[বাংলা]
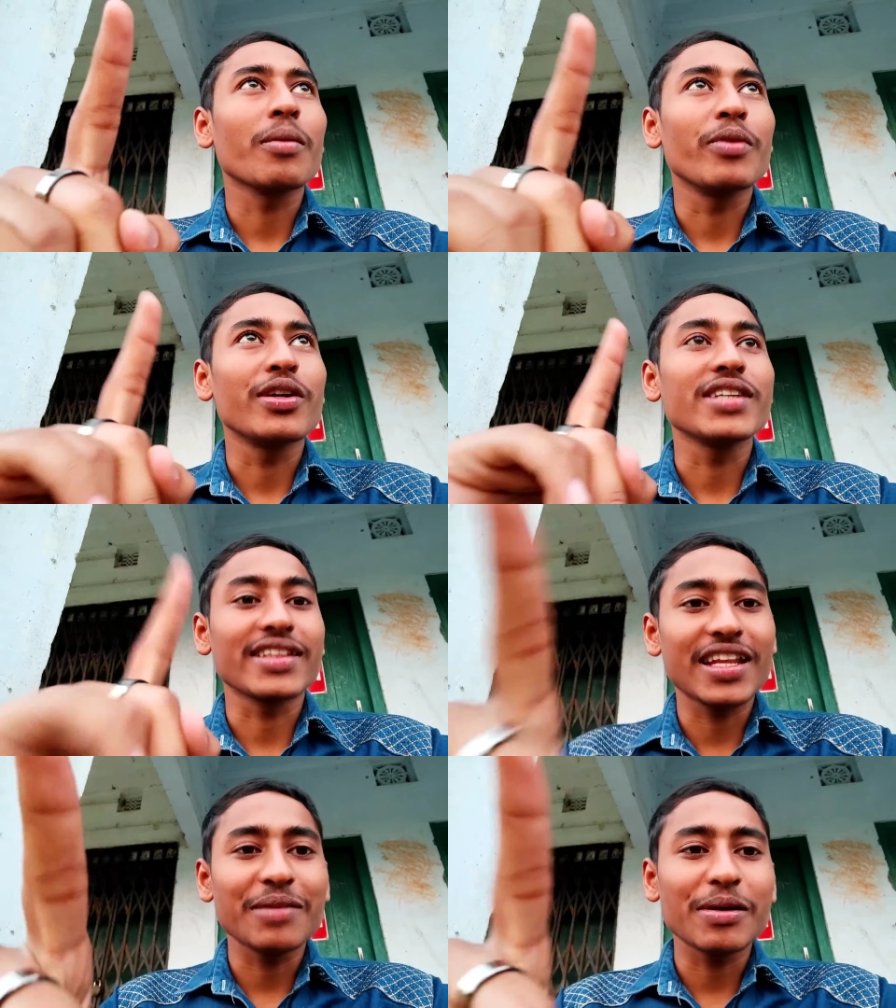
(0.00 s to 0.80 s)
বেরোয়
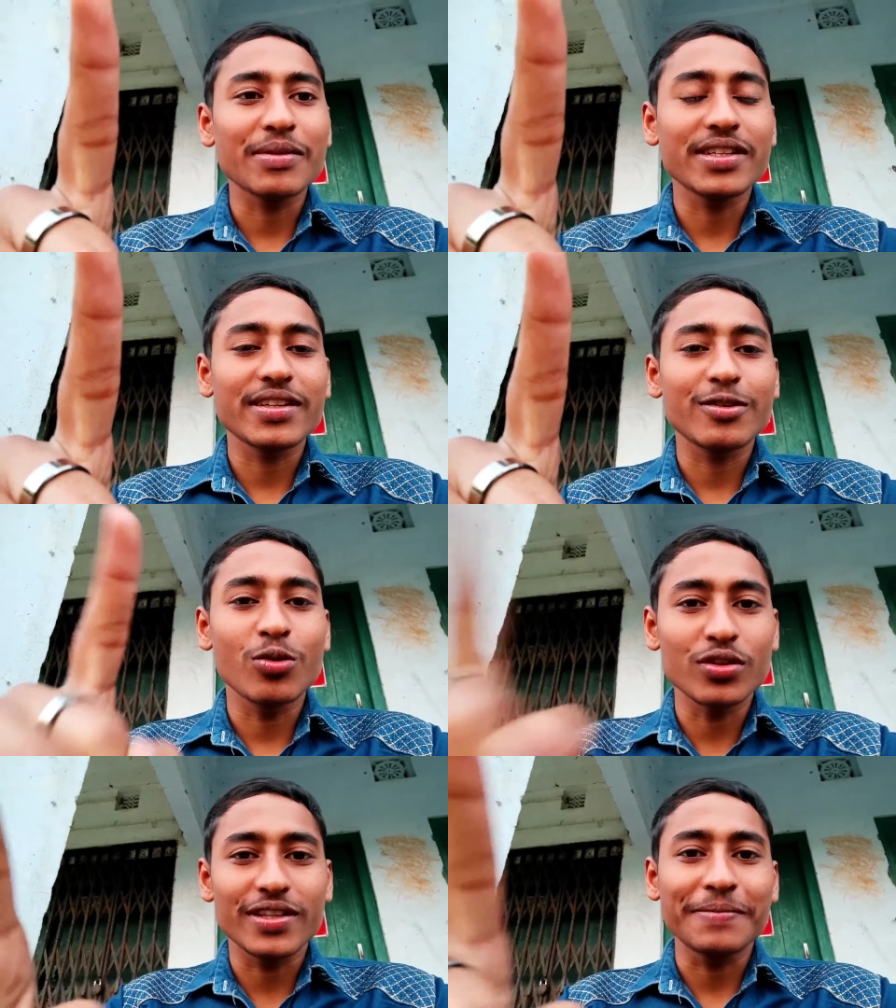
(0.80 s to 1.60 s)
যাইতে লাগবে আমাদের
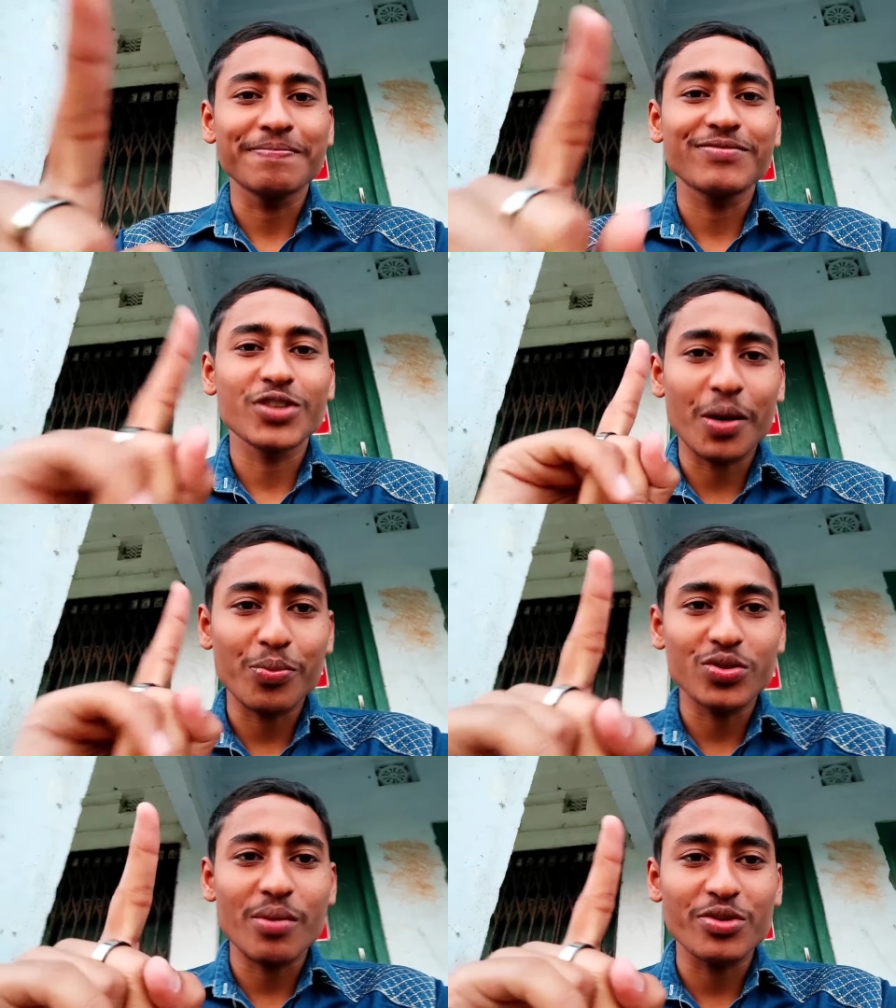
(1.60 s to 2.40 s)
ঘুরতে ছট
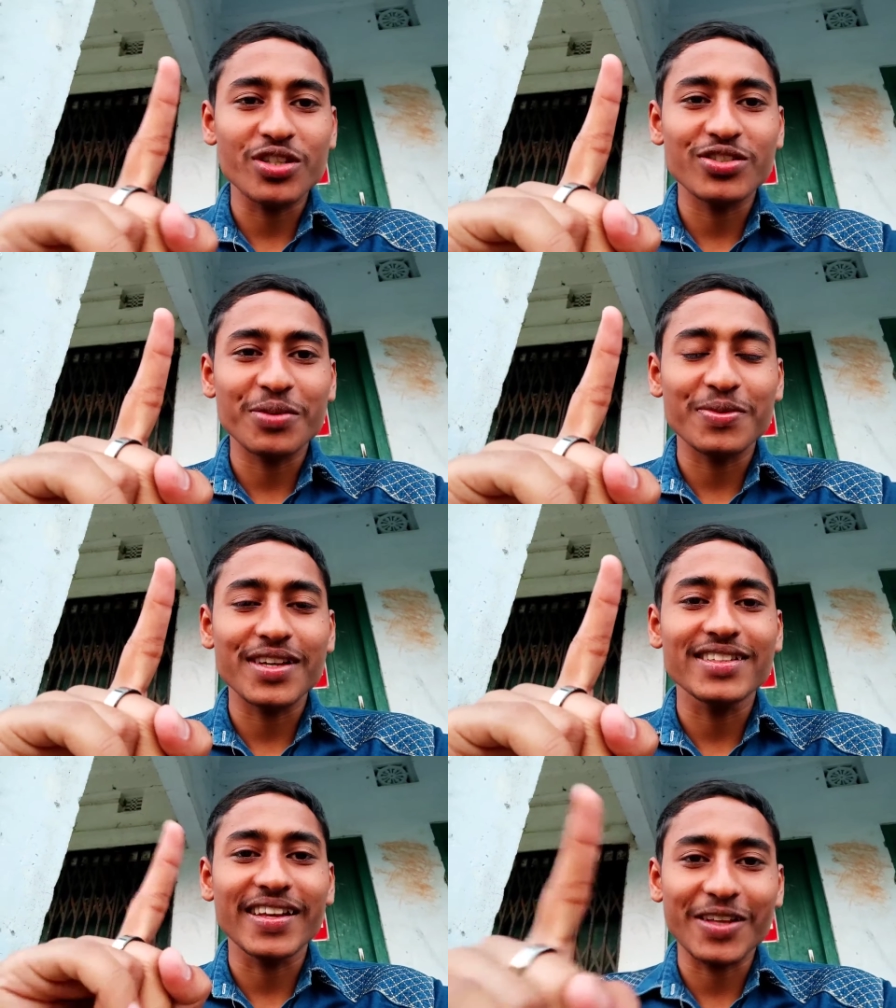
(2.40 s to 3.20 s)
পূজা মিশন ছট
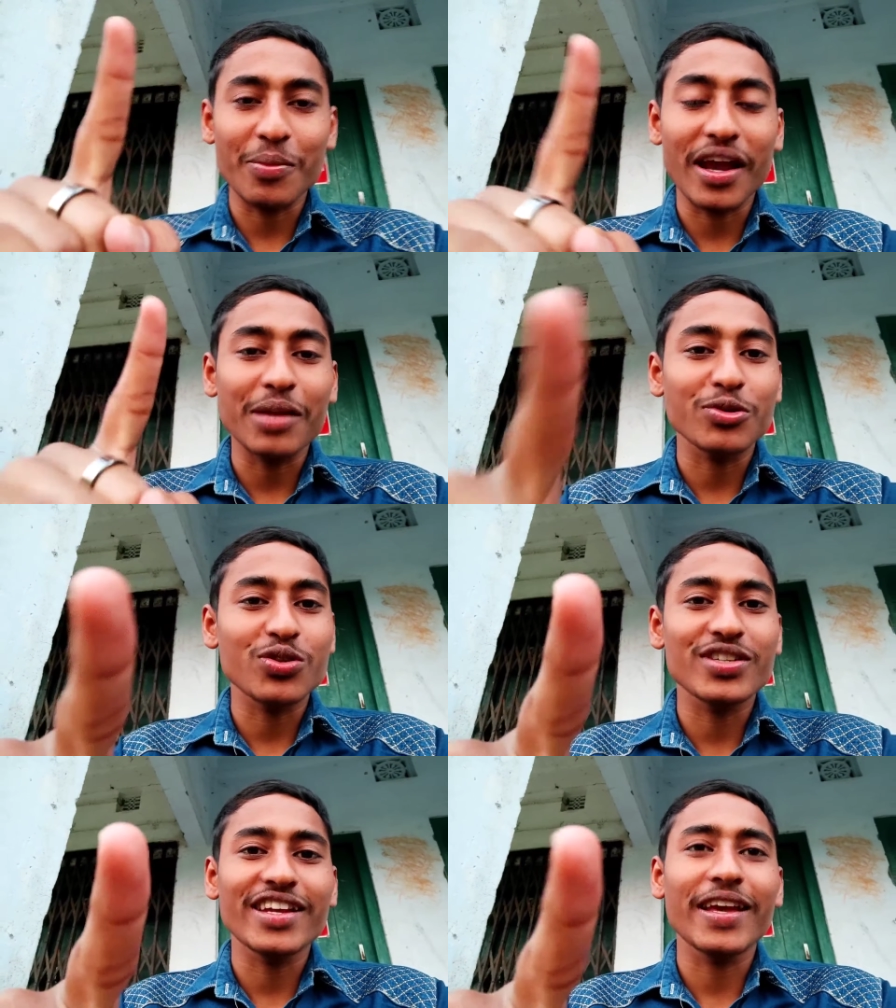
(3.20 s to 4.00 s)
পূজা যাইতে হবে আগের
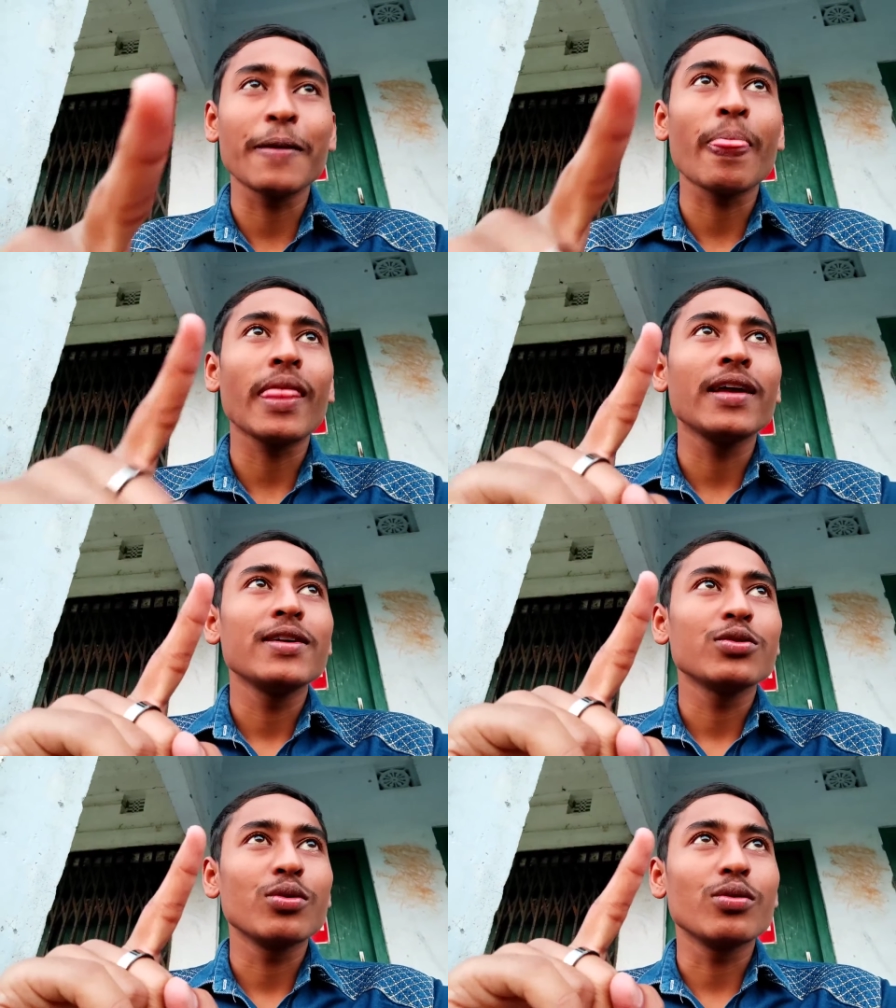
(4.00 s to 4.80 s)
বছরও যাই নাই
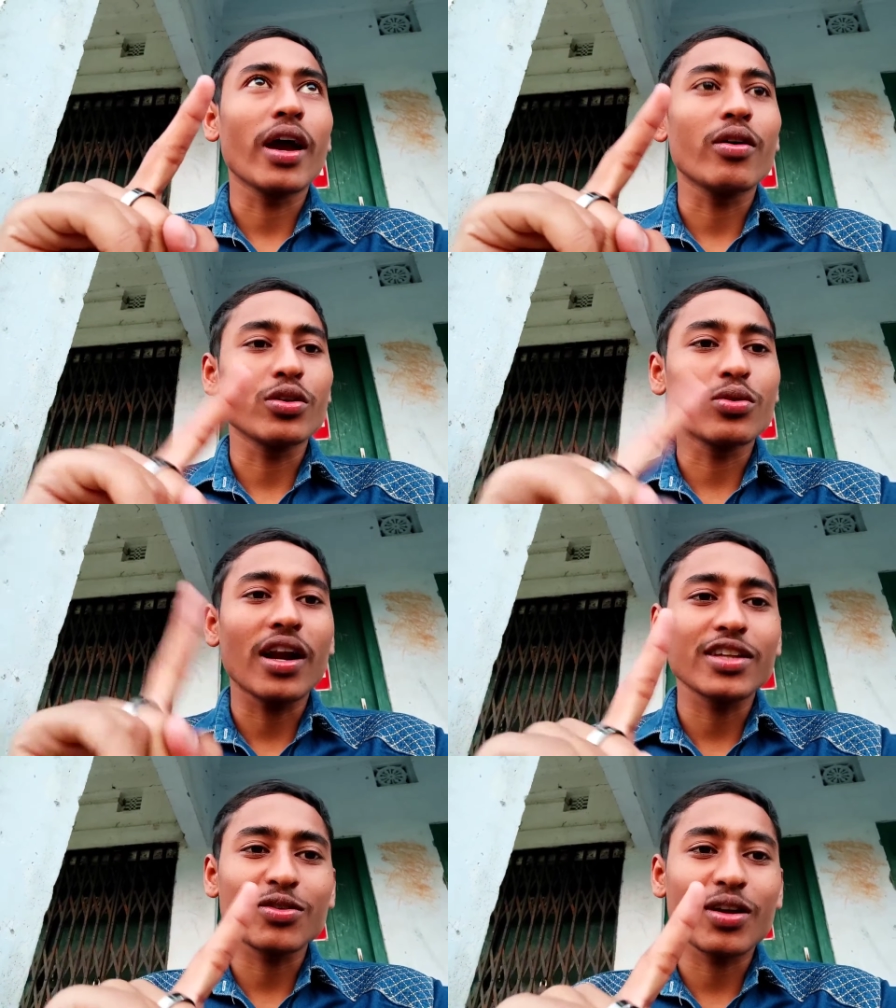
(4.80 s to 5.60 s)
তো এখন একটু
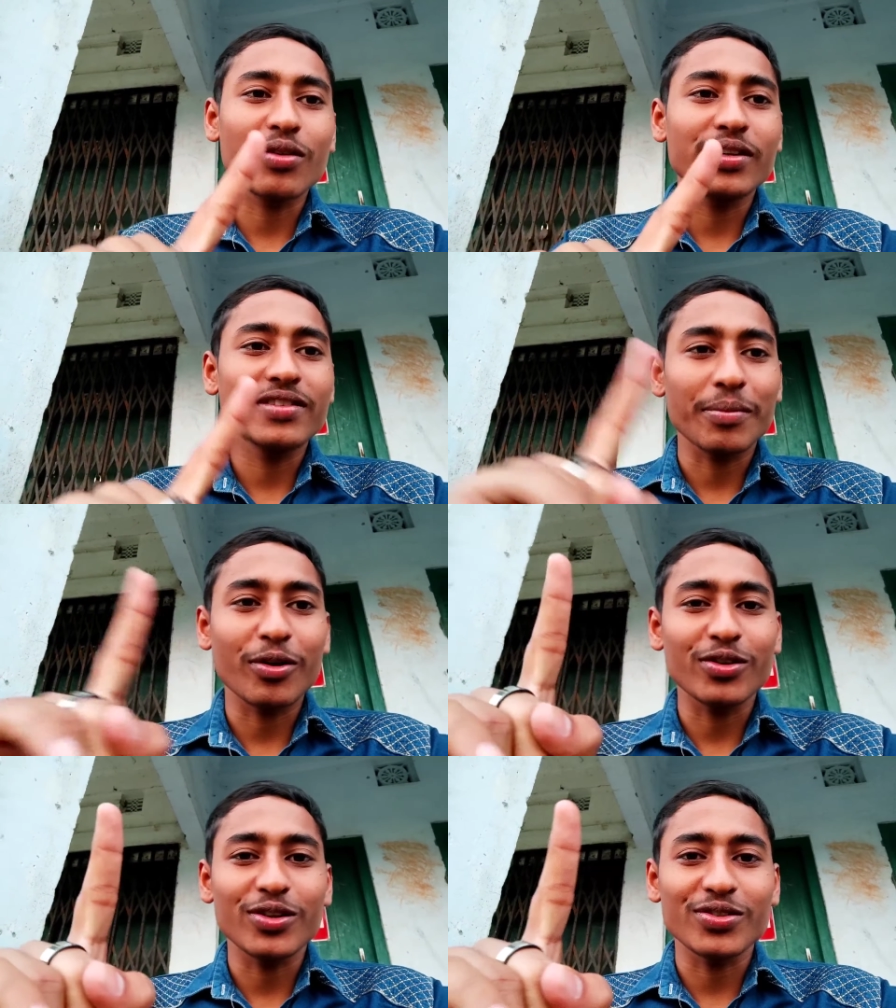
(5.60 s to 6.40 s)
হাঁটা চলা করি তারপরে
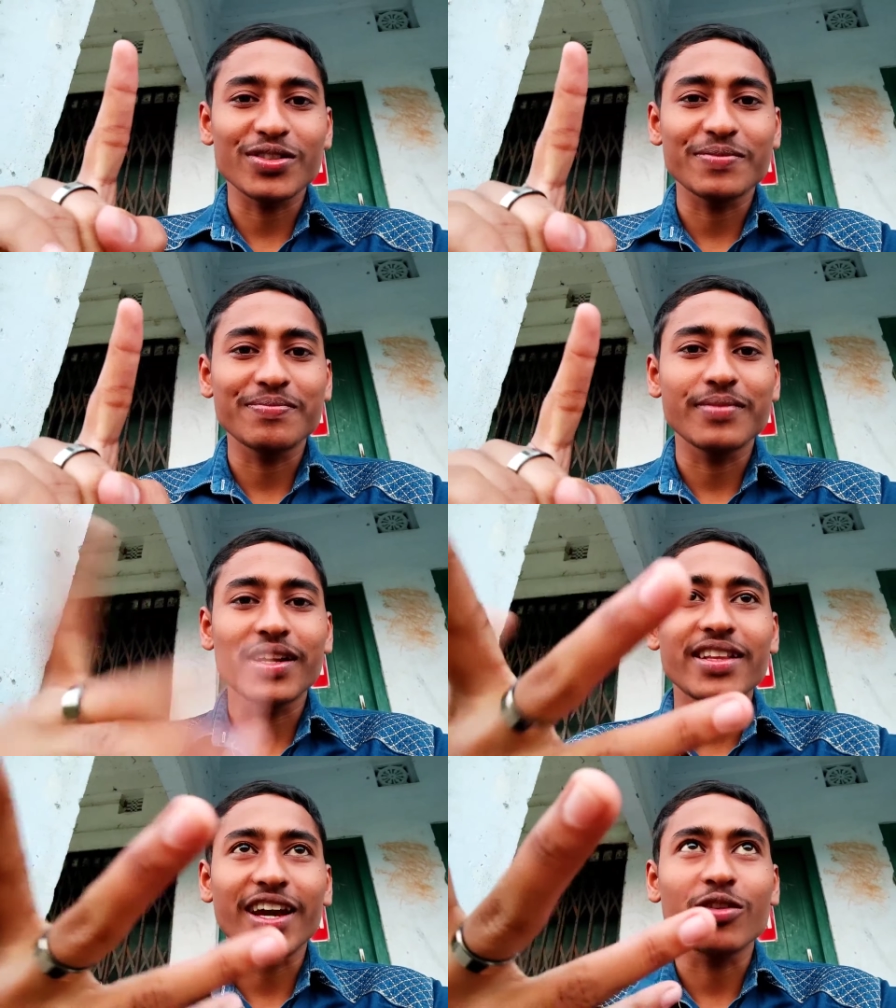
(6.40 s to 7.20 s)
কথা হচ্ছে মানে
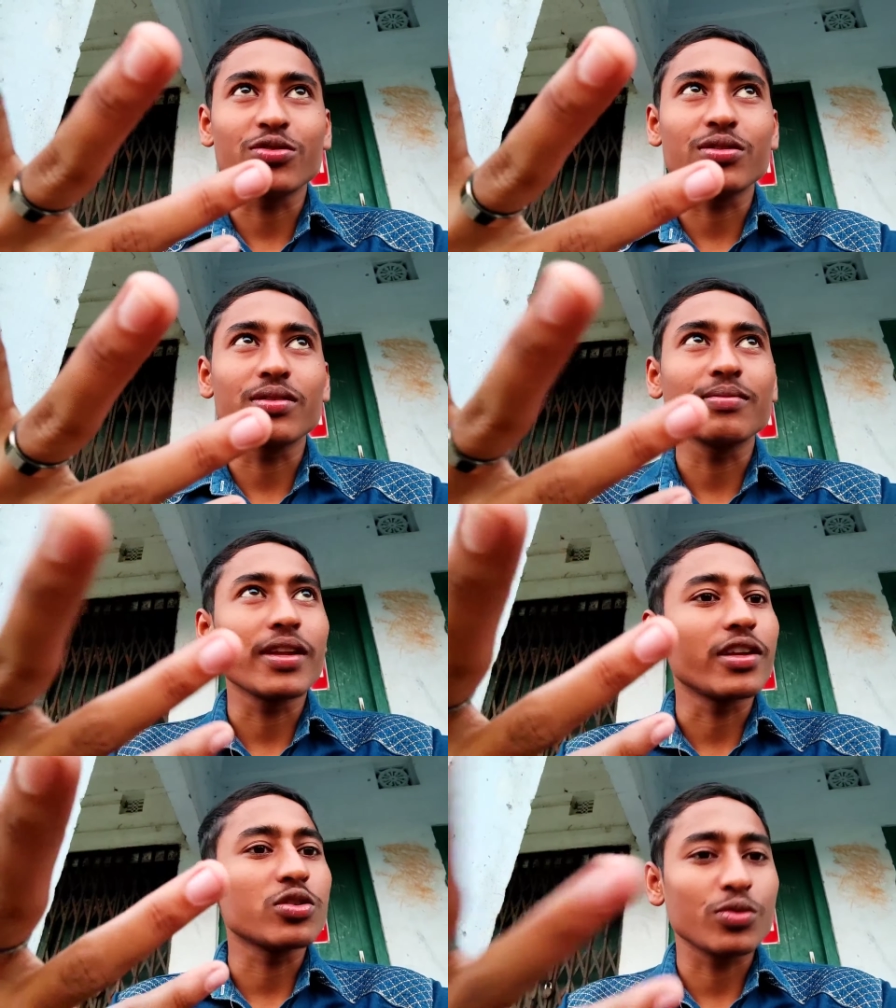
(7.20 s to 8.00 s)
দেখা হচ্ছে
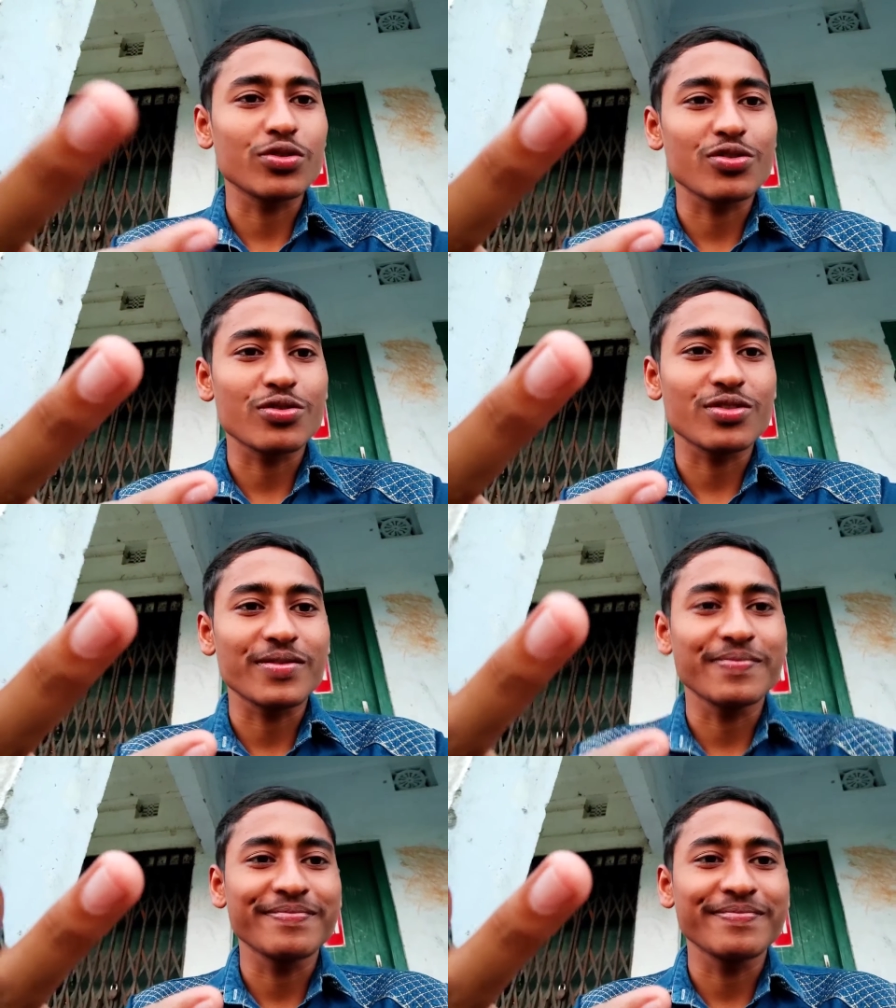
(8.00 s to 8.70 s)
মানে শুভদর্শী হচ্ছে